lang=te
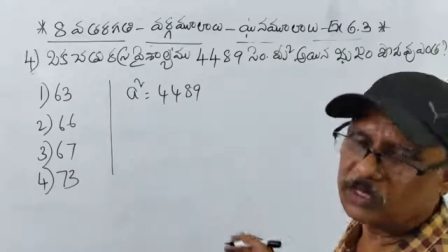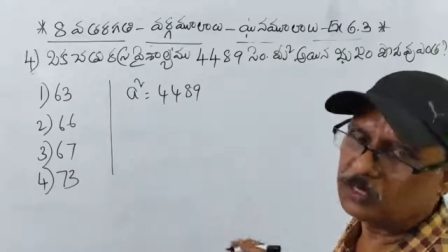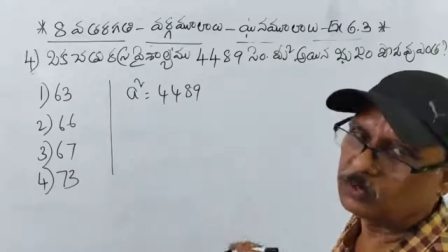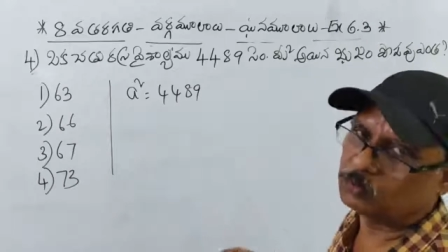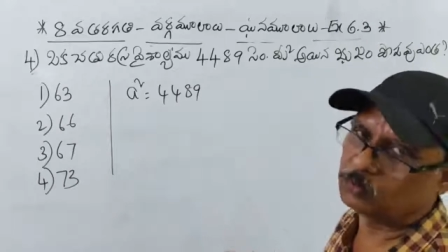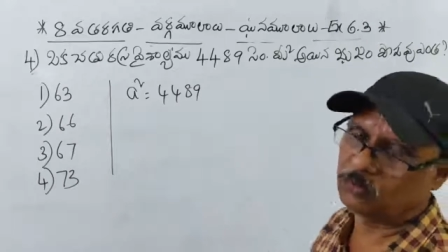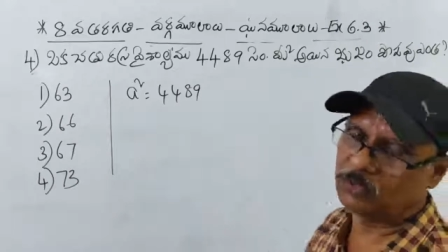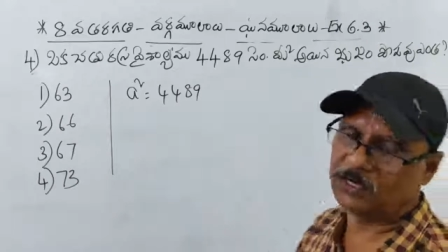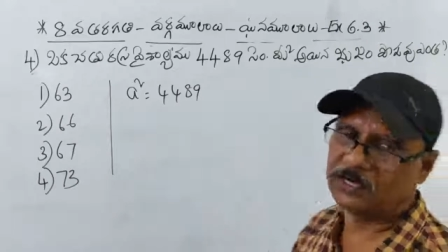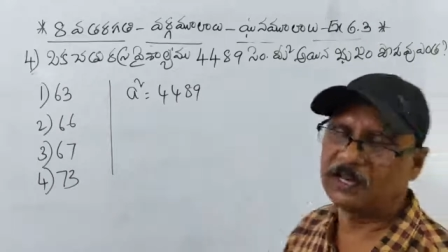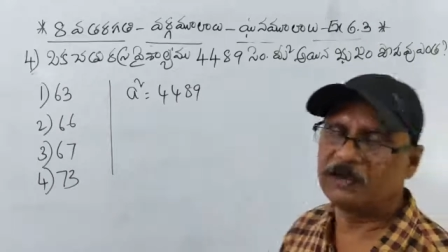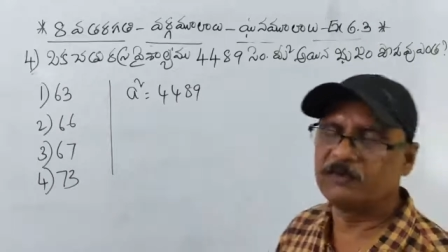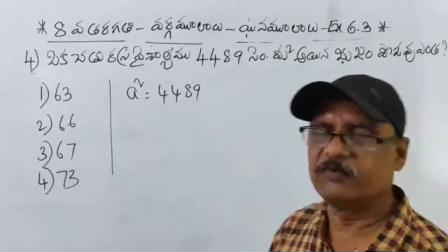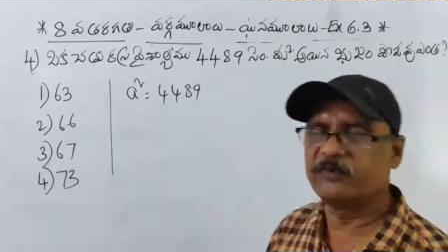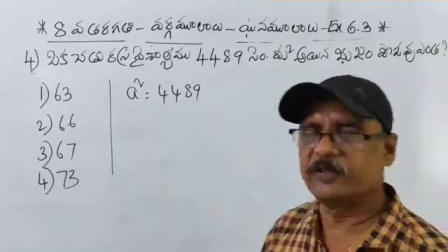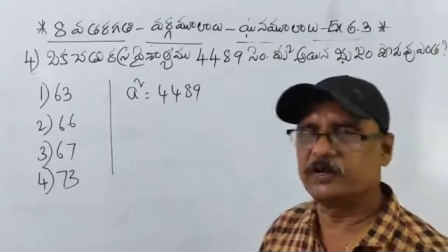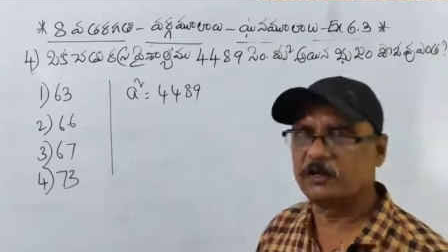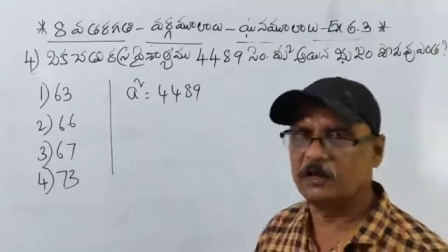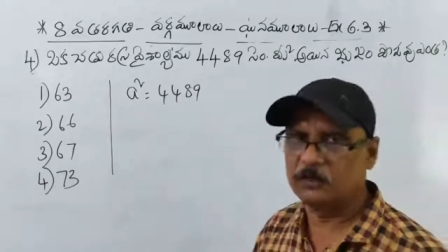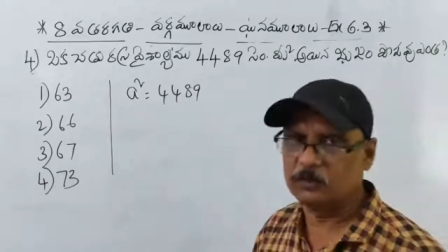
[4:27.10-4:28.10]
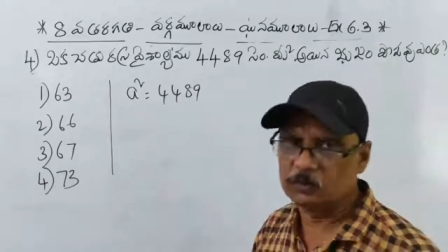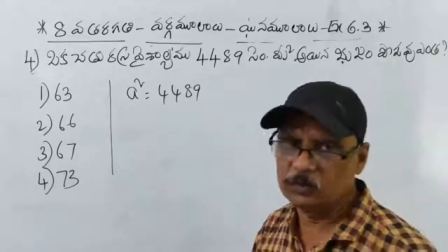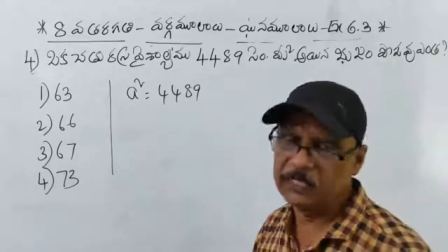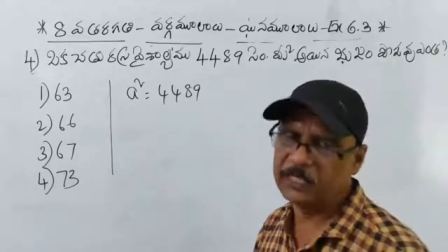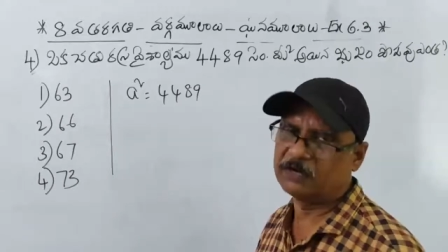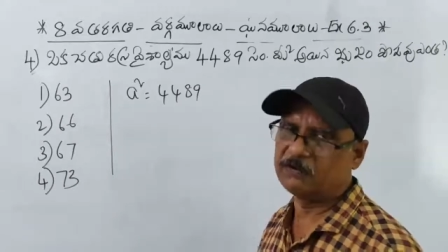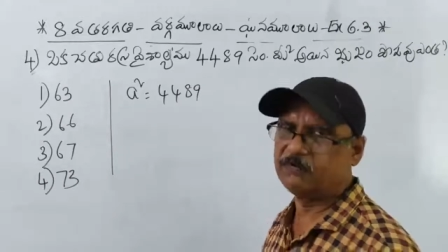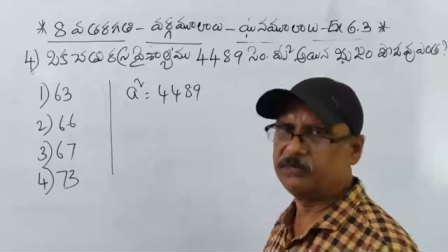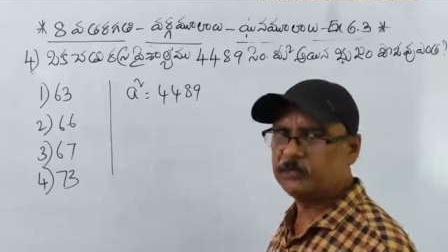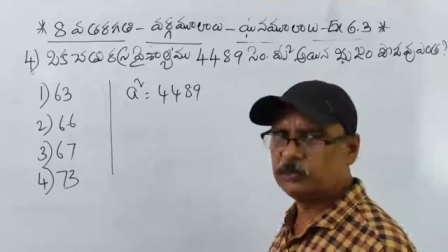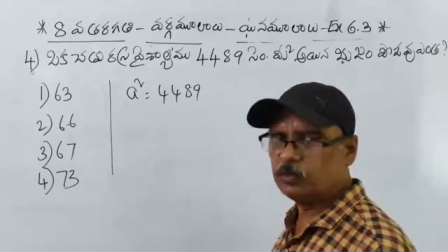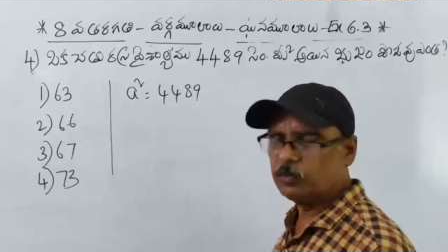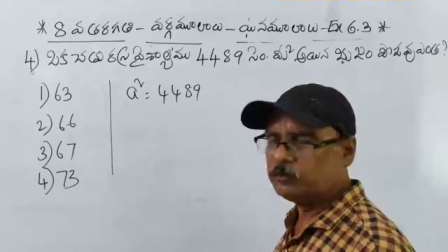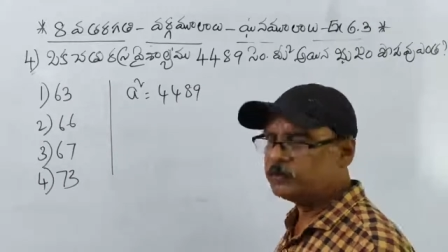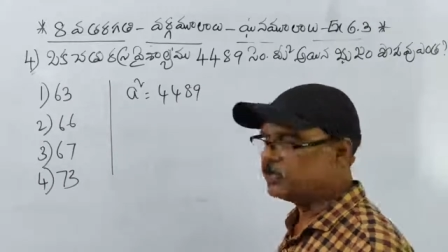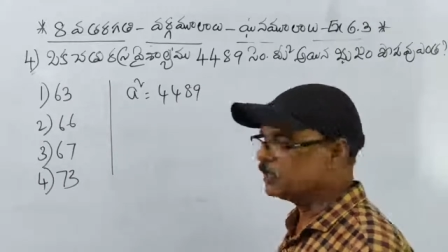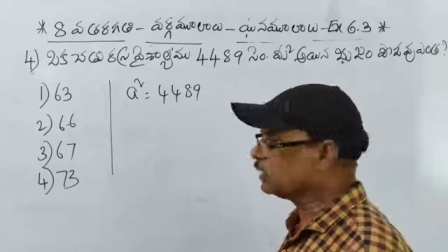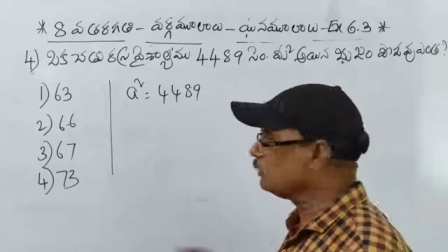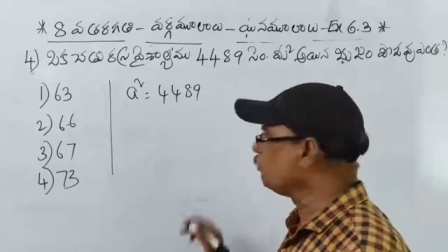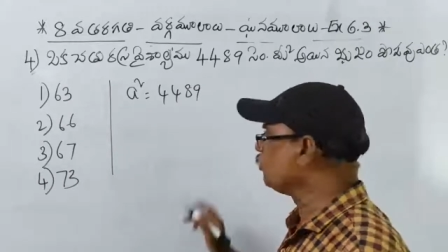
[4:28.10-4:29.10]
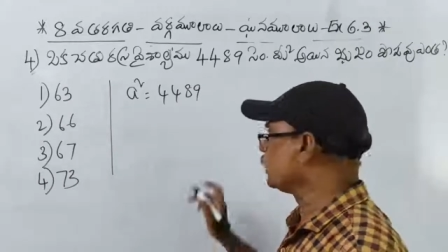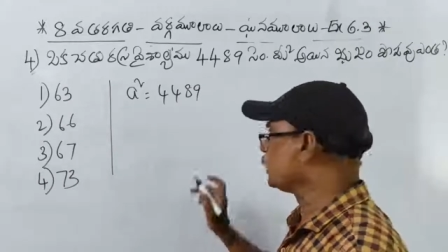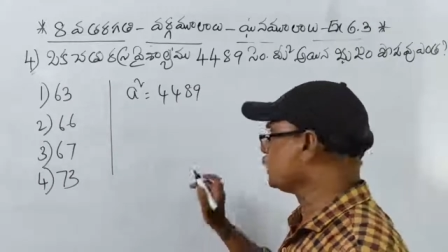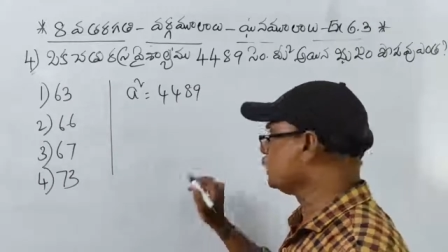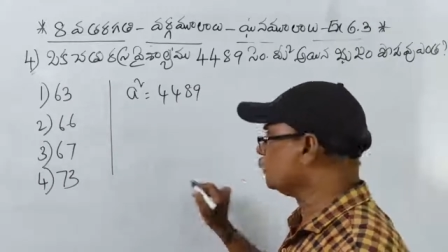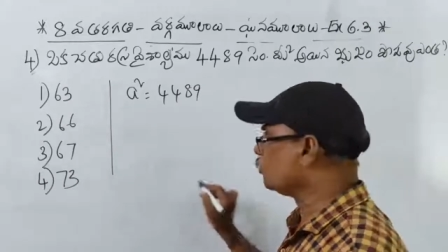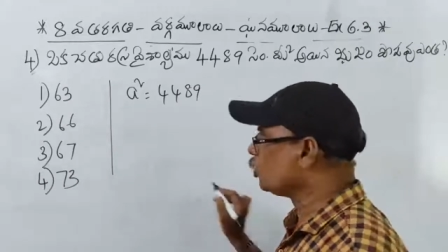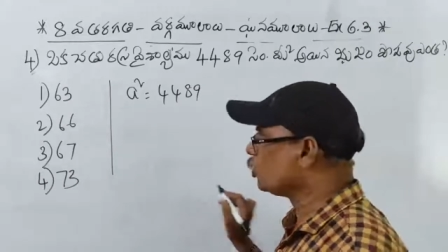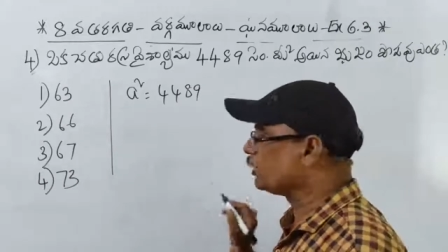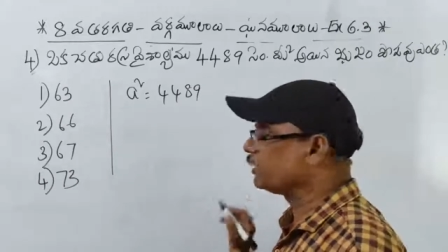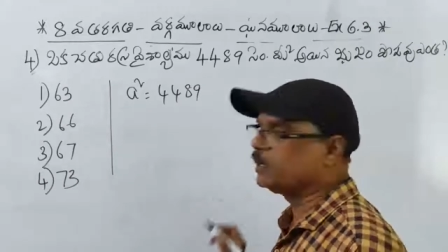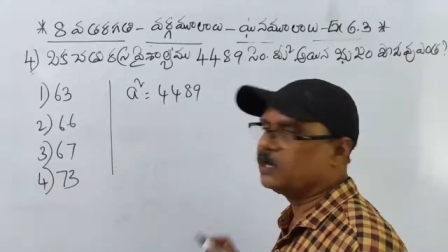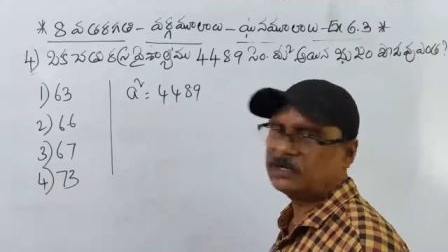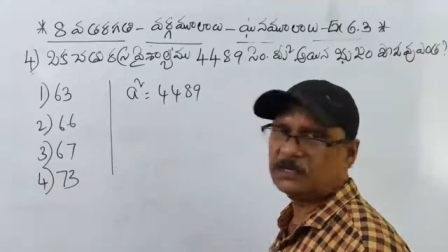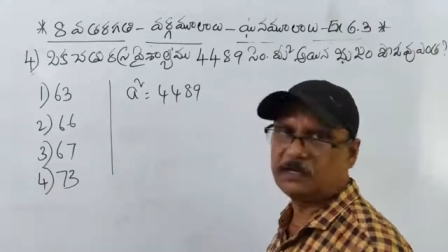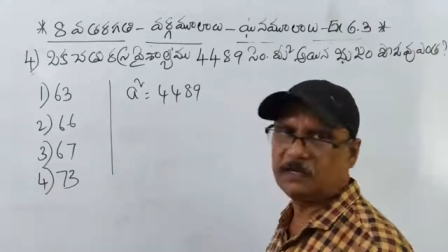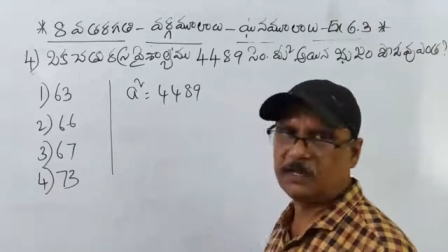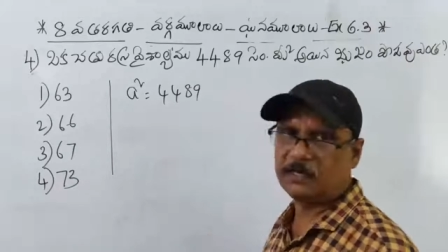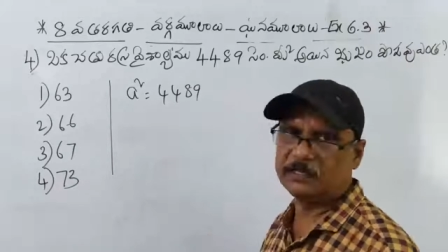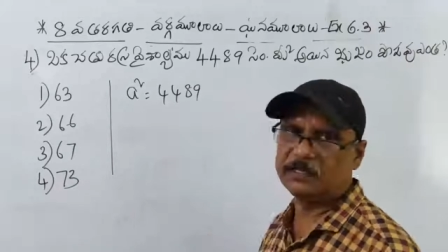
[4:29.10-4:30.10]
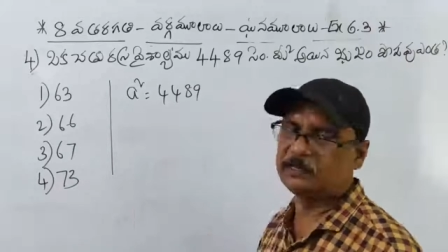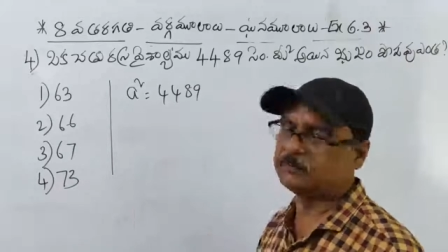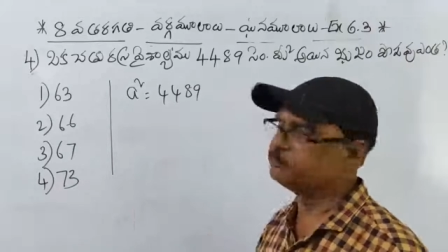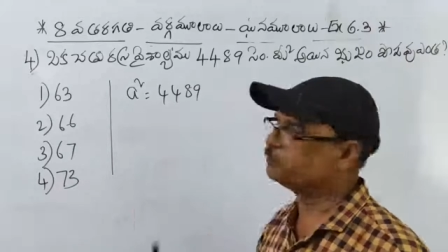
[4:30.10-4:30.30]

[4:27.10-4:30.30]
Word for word: కనుక్కోవాలి నలభై నాలుగు ఎనభై తొమ్మిదికి వర్గమూలం కట్టాలి